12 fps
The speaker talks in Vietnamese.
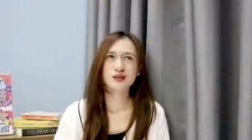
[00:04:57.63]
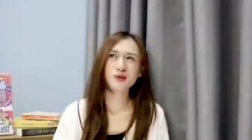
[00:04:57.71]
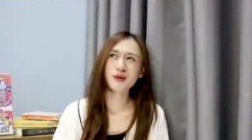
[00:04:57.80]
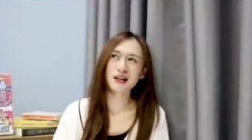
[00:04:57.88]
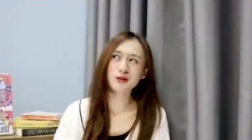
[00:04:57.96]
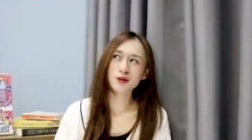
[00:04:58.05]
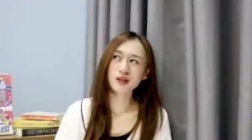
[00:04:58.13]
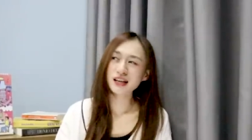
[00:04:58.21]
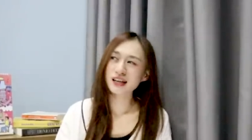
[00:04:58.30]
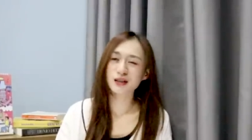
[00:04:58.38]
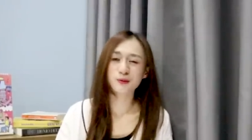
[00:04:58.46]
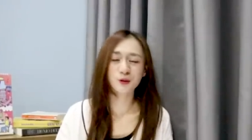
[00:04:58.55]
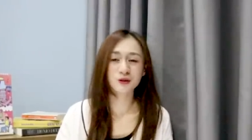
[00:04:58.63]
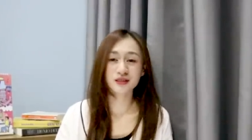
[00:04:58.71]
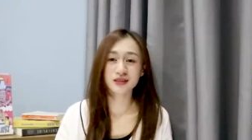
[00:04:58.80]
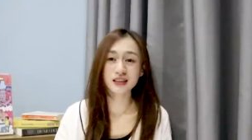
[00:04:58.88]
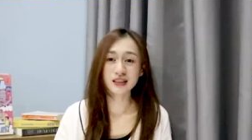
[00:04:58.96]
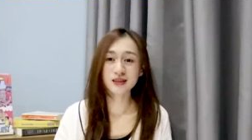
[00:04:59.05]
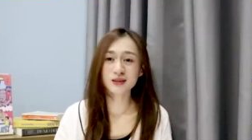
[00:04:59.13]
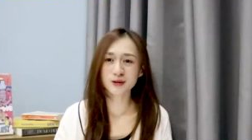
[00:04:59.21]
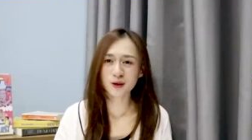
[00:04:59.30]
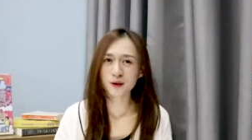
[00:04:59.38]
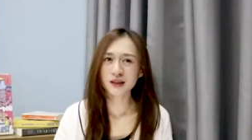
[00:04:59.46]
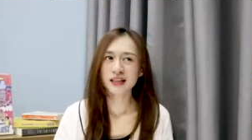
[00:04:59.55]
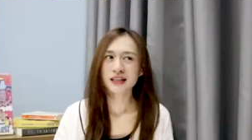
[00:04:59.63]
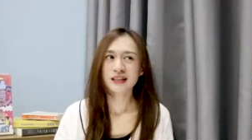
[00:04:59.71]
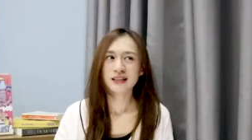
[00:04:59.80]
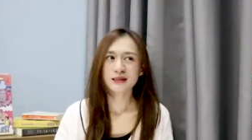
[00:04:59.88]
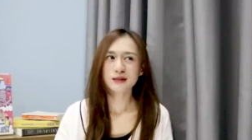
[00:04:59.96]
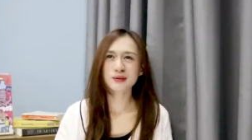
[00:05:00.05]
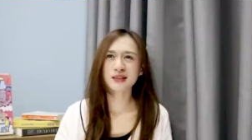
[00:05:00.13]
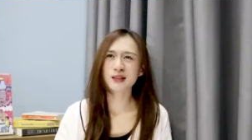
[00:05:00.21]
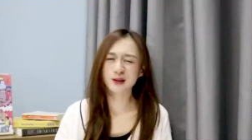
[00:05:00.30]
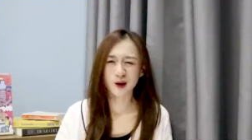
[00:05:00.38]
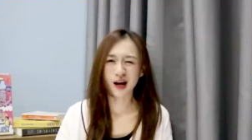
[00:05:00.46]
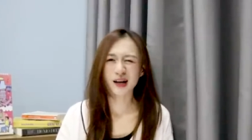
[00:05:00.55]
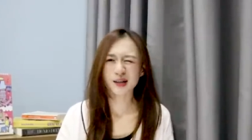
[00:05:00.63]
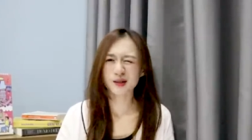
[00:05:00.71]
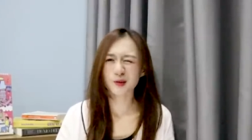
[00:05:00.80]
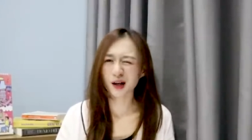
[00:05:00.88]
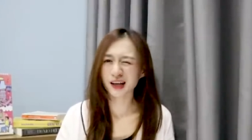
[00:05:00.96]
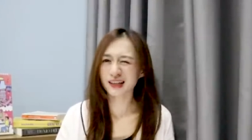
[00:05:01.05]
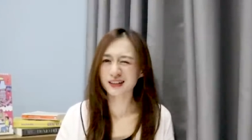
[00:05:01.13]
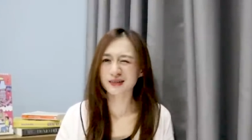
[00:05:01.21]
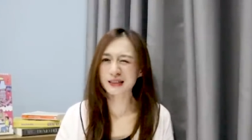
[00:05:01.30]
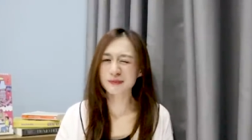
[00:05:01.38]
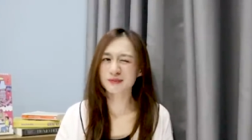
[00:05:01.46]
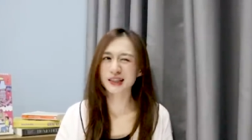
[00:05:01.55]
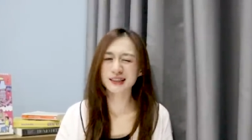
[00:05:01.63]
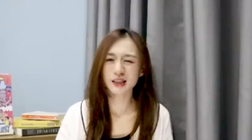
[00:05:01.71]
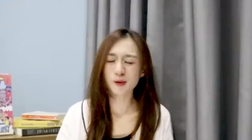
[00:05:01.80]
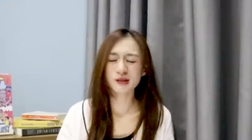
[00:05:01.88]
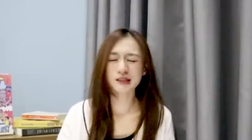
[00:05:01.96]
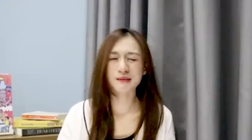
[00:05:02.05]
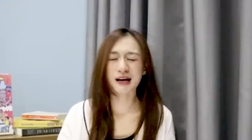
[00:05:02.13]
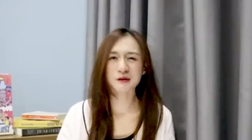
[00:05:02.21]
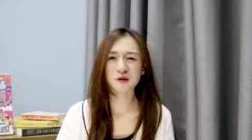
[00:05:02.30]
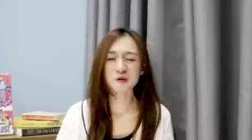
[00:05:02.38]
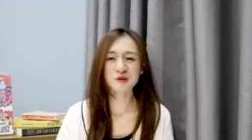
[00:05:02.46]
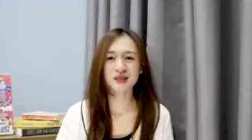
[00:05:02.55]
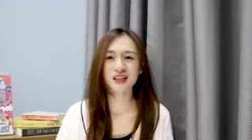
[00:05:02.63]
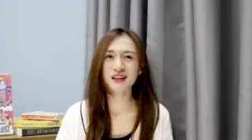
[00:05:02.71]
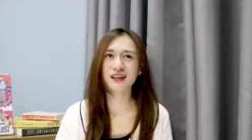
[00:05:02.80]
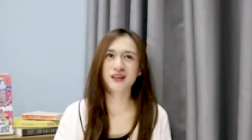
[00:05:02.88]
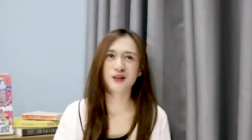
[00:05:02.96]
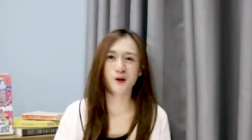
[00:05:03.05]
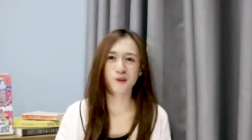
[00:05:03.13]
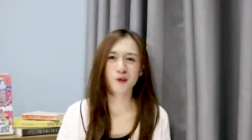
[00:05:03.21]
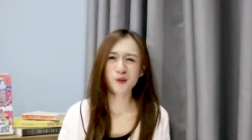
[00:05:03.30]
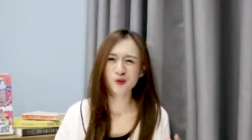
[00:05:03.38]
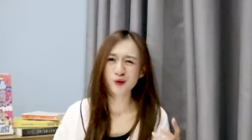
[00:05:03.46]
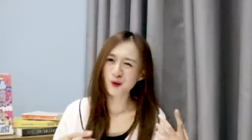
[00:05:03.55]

rồi bạn có thể là một người rất là hướng nội nhưng mà thỉnh thoảng quay clip tiktok thì bạn cũng rất là kiểu bung